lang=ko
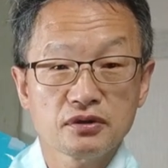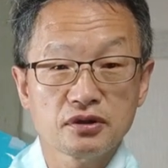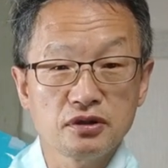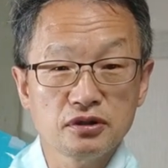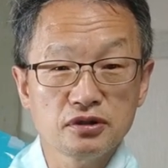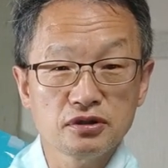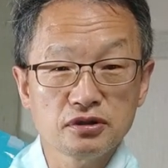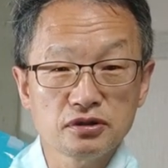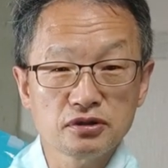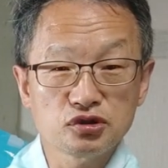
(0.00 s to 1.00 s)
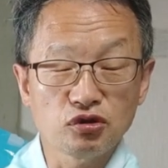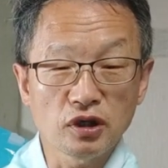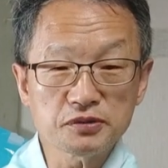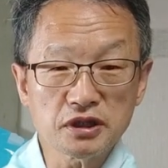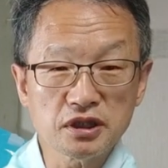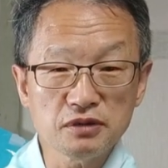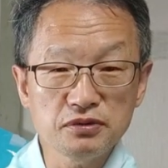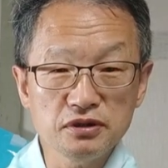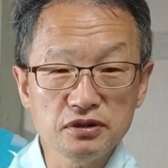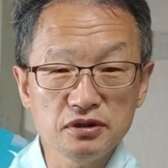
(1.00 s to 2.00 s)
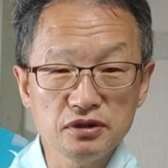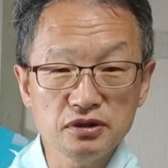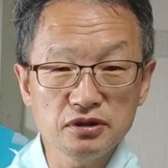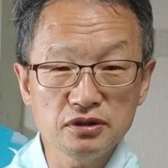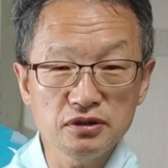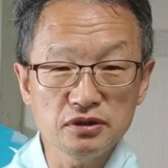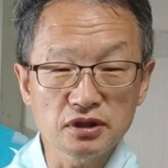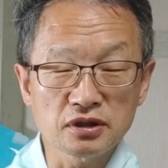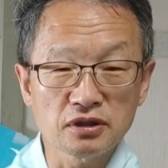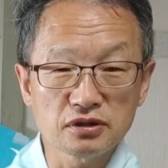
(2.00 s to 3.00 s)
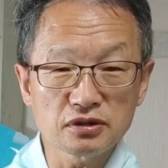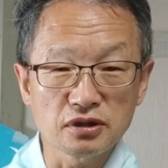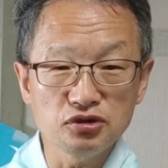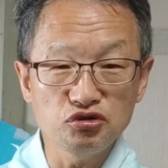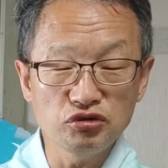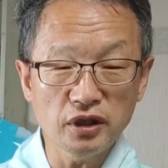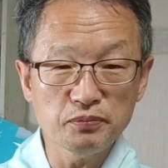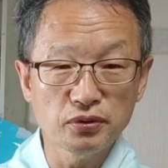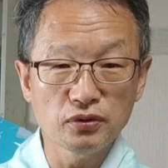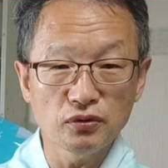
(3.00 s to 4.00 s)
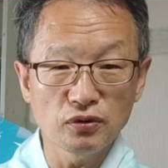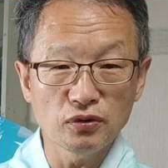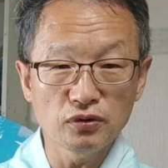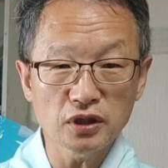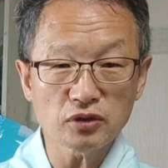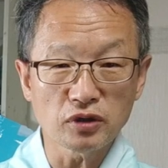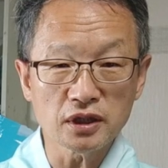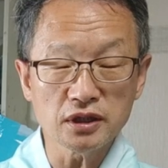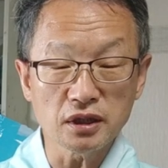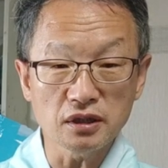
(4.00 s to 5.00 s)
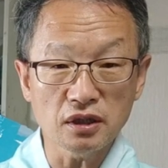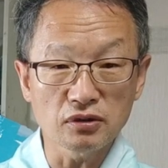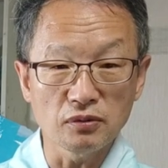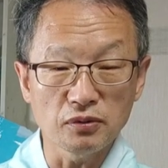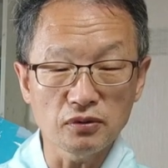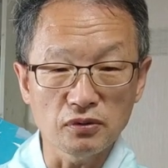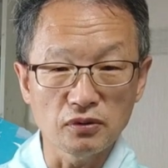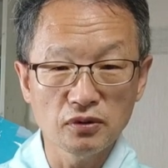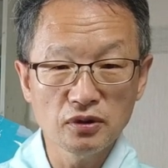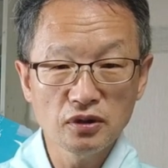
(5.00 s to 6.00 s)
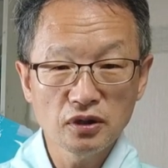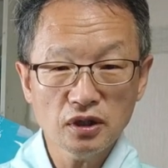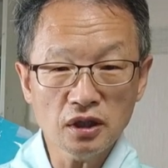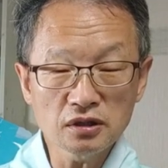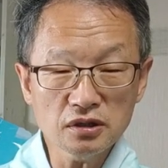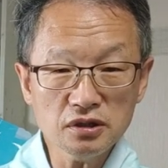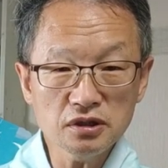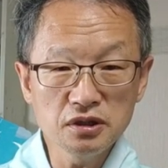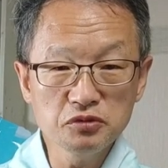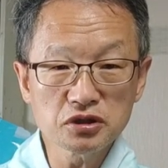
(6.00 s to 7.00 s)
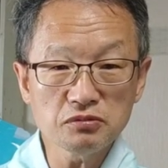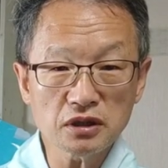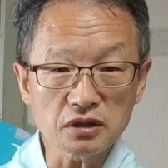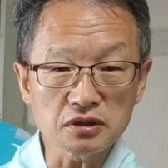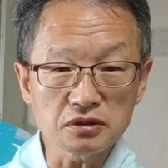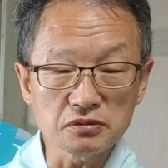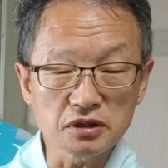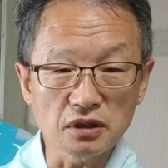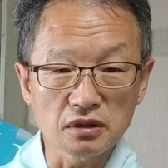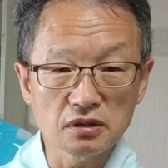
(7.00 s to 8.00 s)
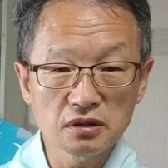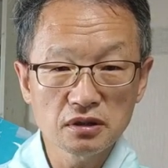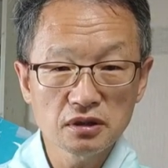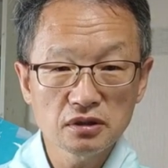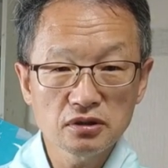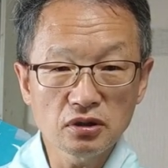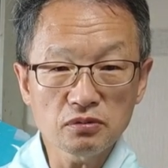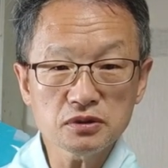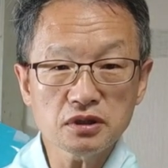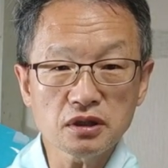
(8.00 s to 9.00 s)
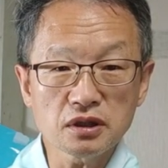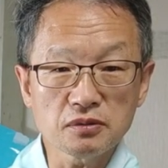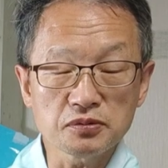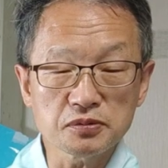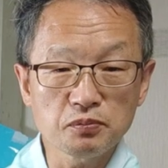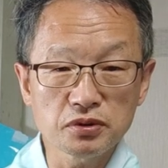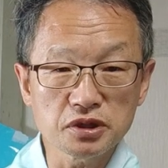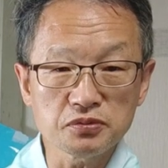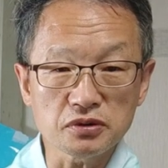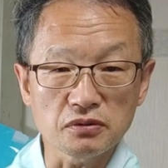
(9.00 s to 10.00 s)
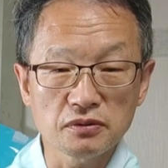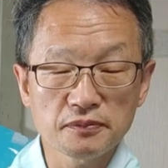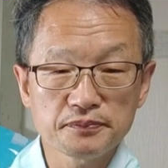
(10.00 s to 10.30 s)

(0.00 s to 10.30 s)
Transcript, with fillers: 그 조갑제 TV에서는 그 UFO에 관한 얘기를 하는 거 보고 한 가지 의문점을 가졌습니다. 여러분 생각해 보십시오.